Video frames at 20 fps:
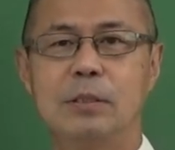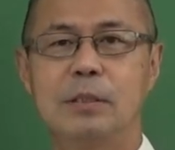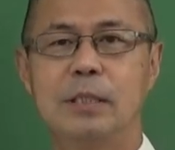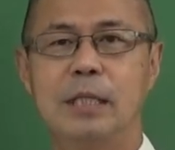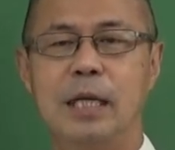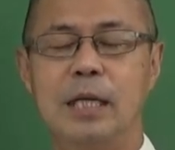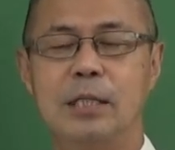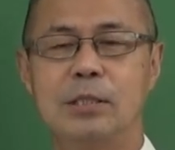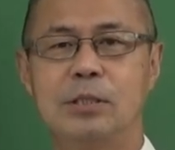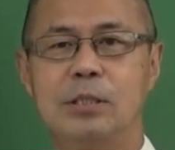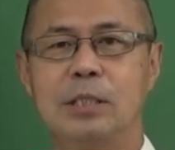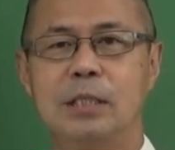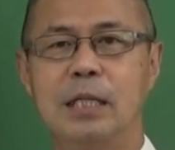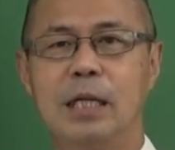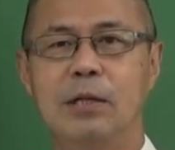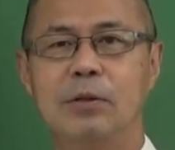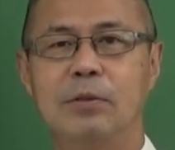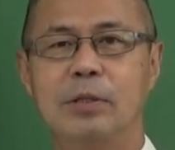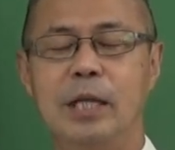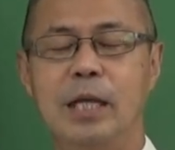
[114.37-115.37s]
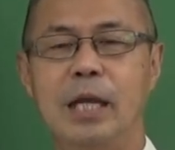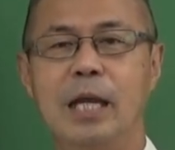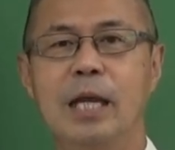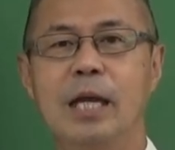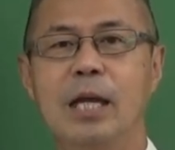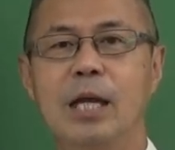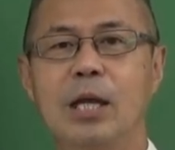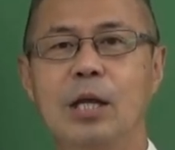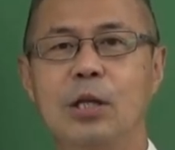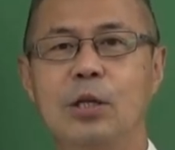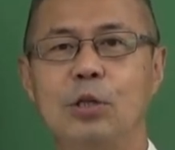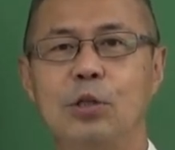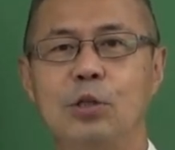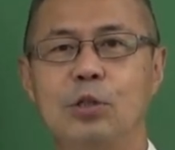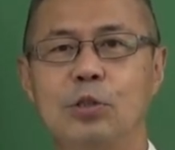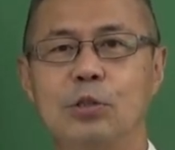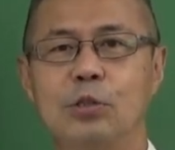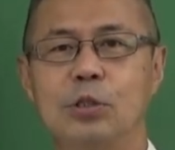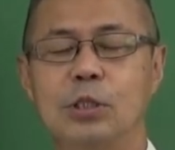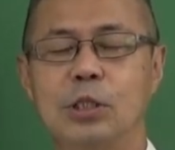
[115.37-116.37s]
頸椎なので
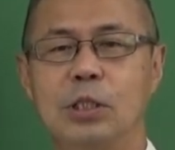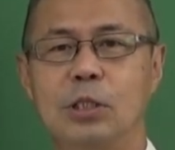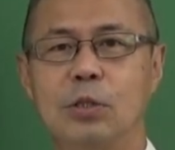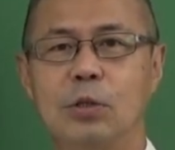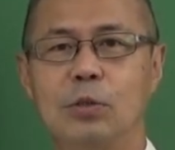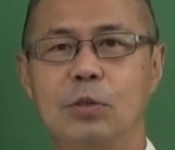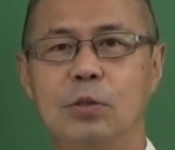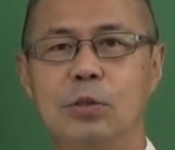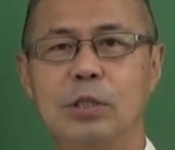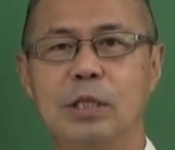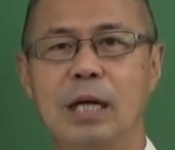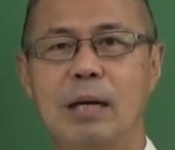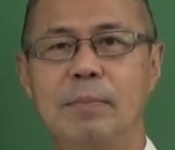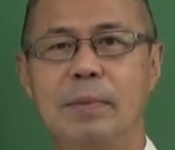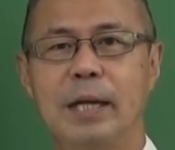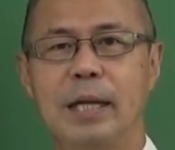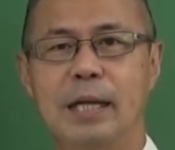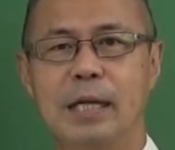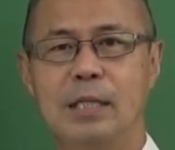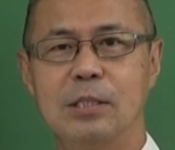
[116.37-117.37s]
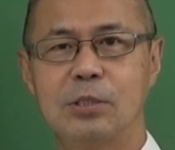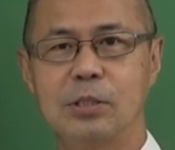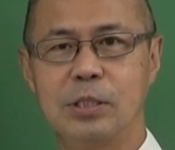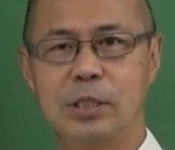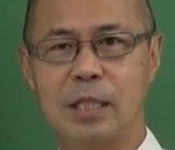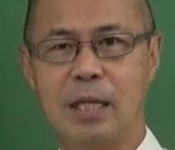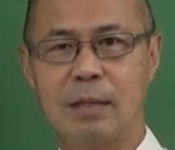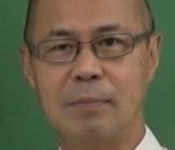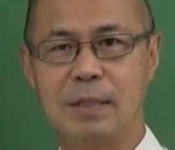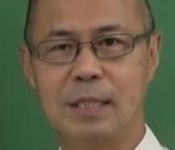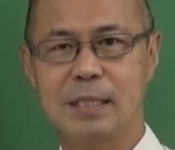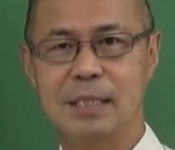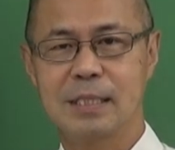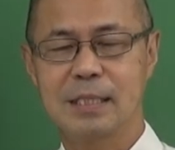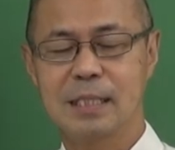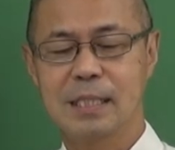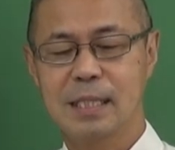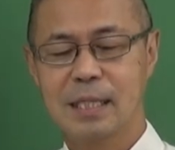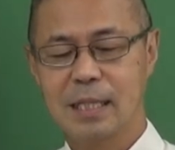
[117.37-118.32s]
竜椎という名前がついています。